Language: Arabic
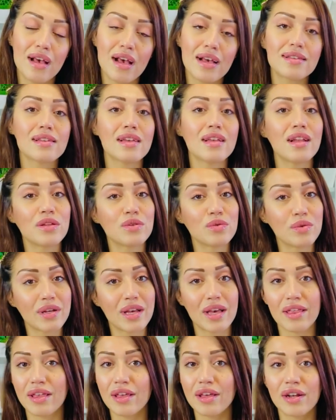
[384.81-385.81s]
اسئله
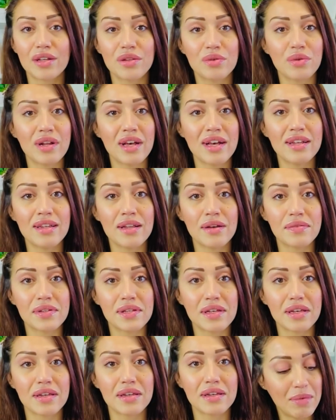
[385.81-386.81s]
كثيره عن
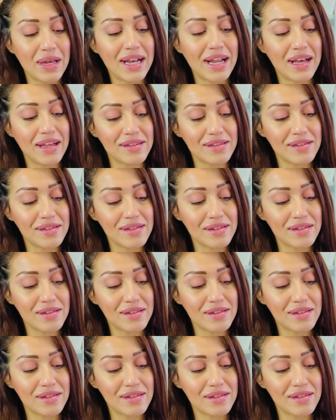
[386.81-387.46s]
نفسك من انت